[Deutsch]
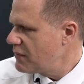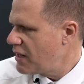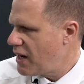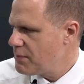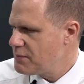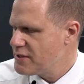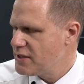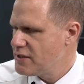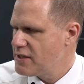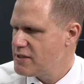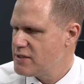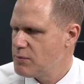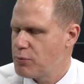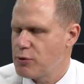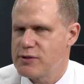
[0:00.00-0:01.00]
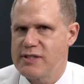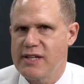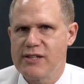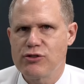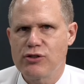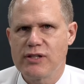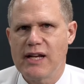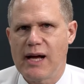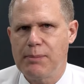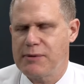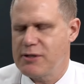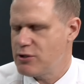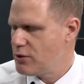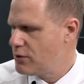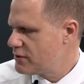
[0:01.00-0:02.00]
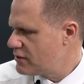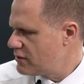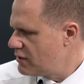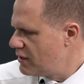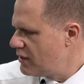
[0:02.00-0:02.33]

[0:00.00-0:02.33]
Haben Sie diesen Prozessschritt abgeschlossen,